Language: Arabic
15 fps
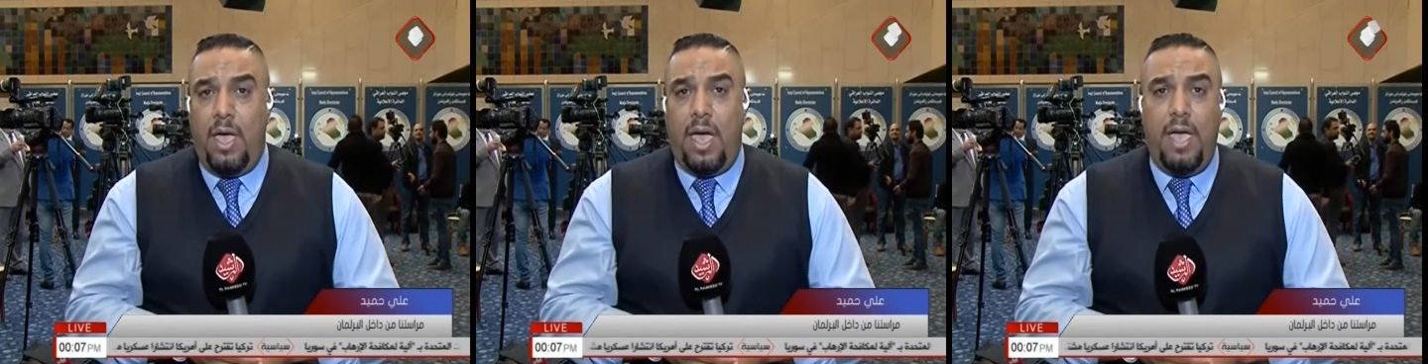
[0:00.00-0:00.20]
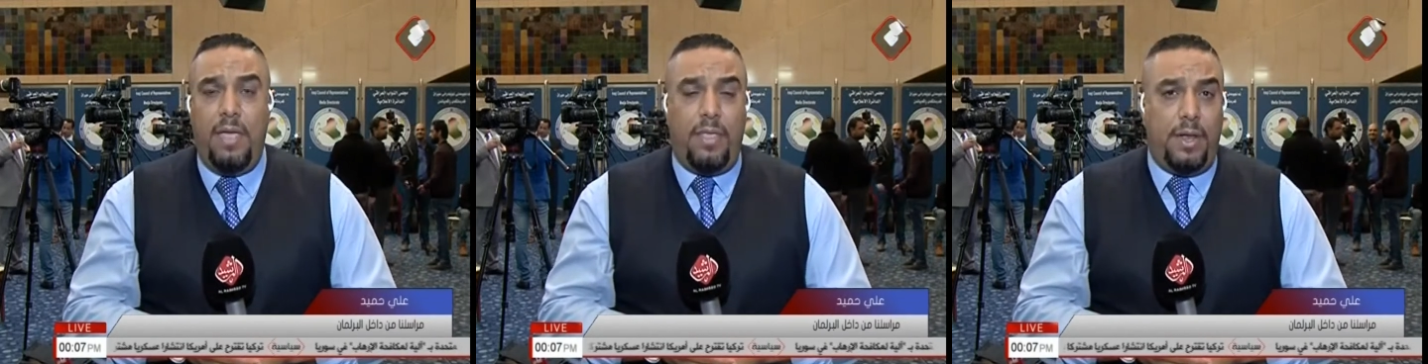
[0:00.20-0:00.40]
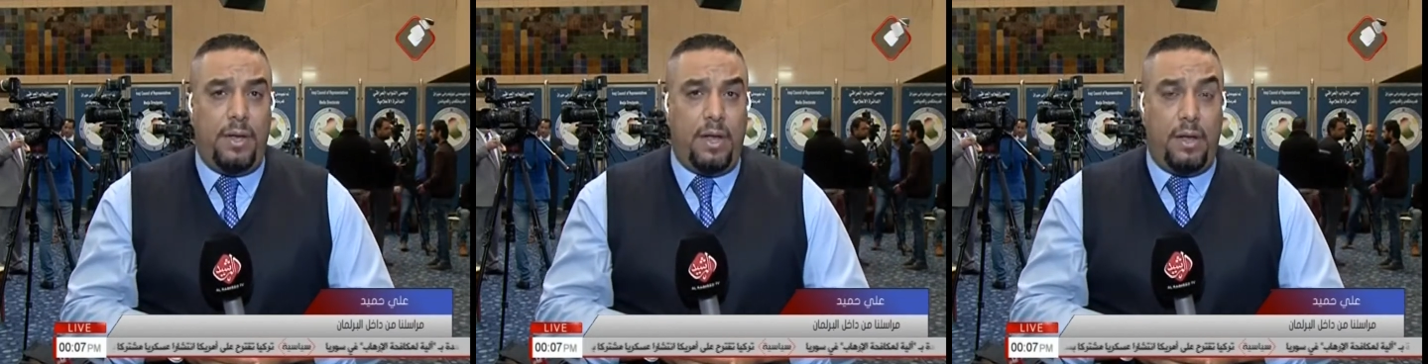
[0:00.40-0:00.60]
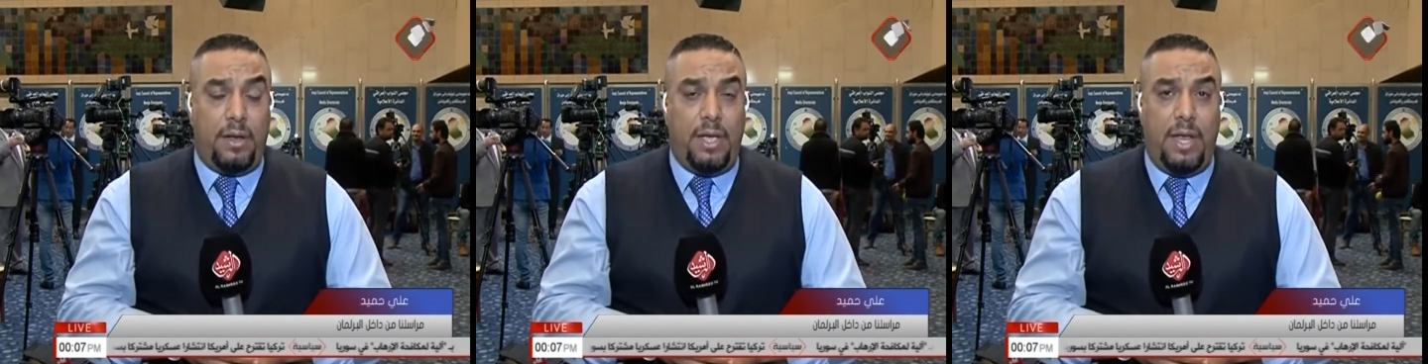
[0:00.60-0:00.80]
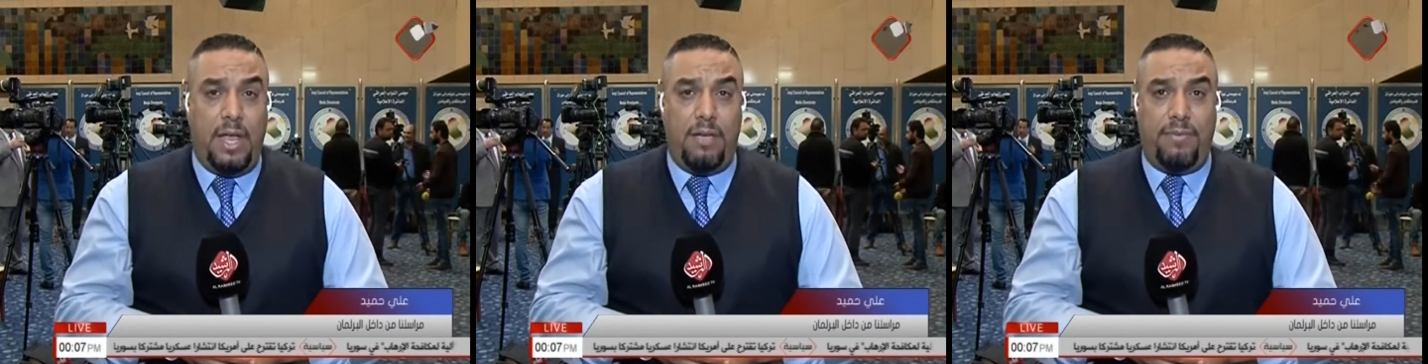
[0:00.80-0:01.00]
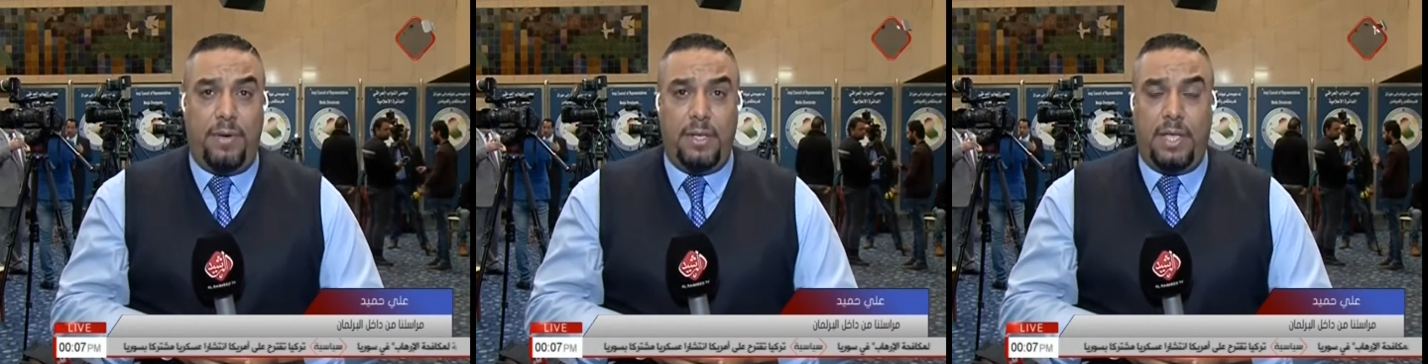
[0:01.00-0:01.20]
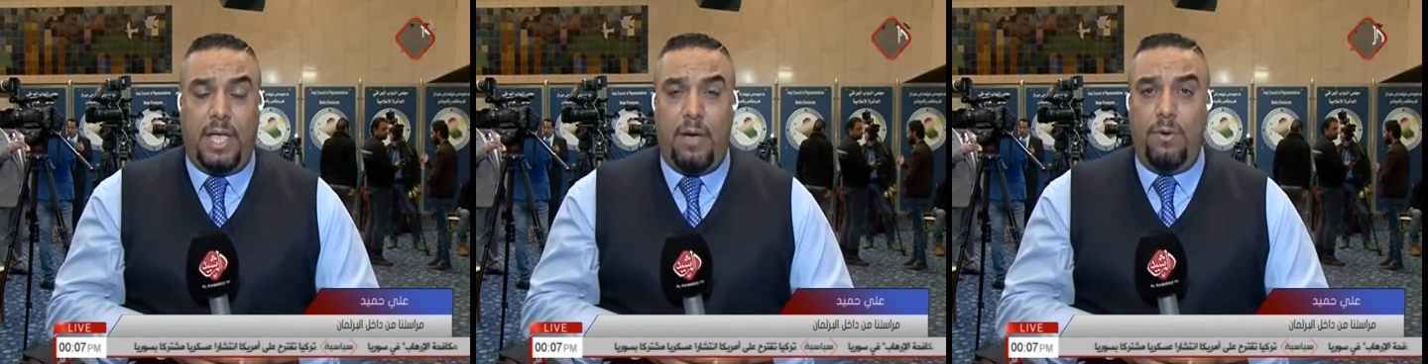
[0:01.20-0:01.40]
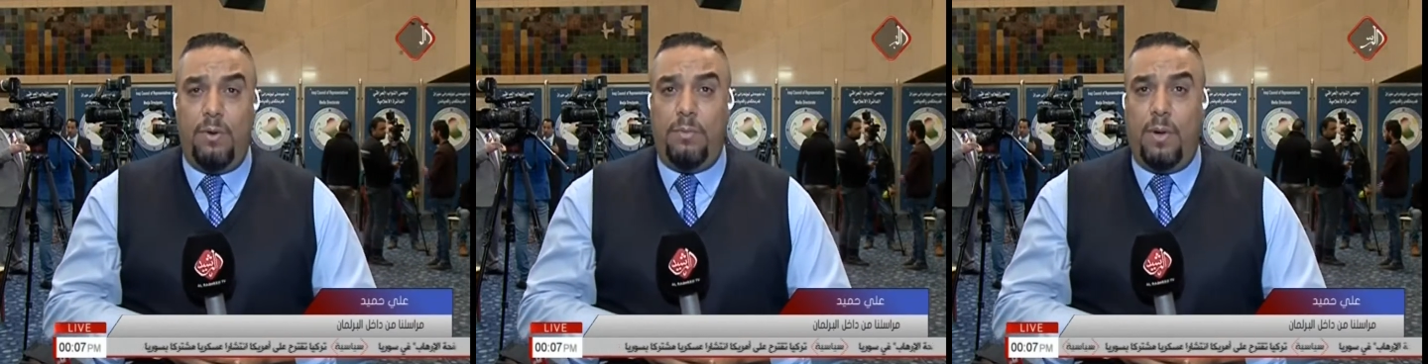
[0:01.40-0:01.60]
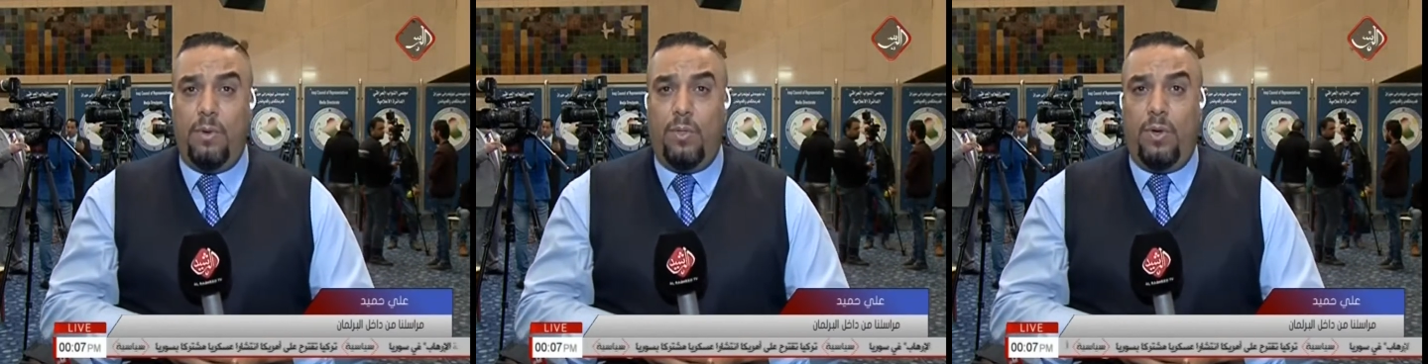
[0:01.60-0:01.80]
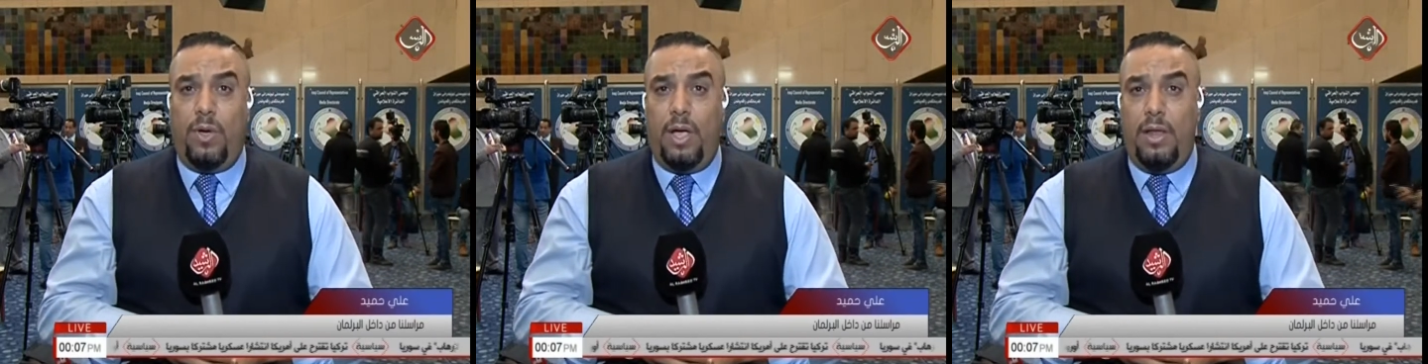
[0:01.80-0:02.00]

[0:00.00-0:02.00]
أيضا الخلافات حول موضوع